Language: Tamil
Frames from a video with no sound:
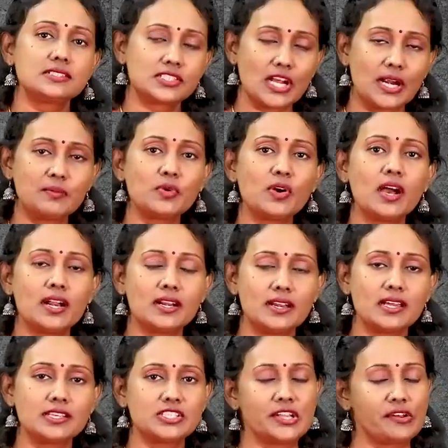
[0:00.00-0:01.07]
சண்முக
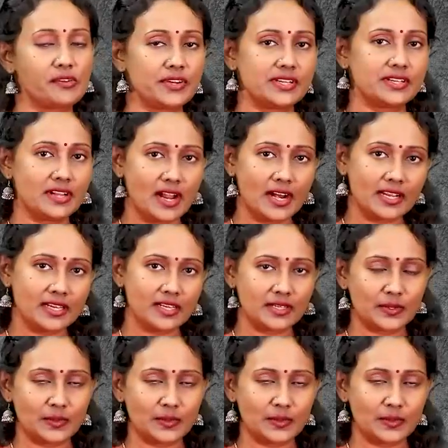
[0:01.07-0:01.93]
அண்ணாச்சி அவருடைய நாடக